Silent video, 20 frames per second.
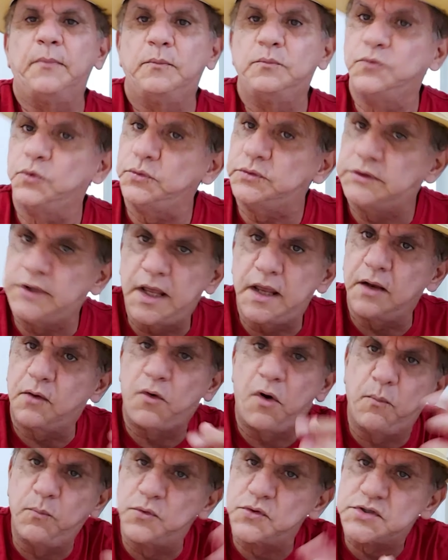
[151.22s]
não tem
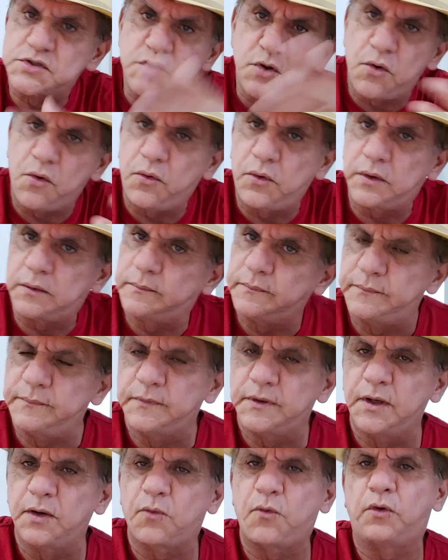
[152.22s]
como o senhor
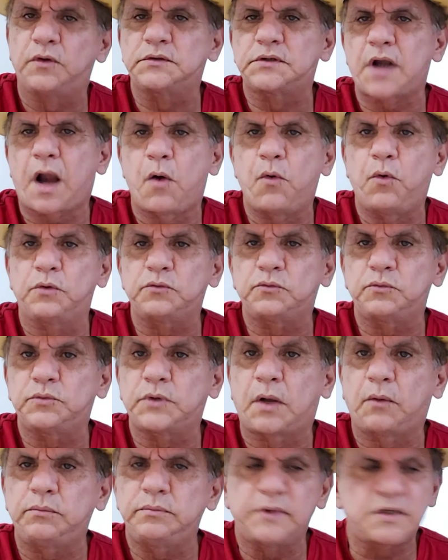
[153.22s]
encontrar outro, não.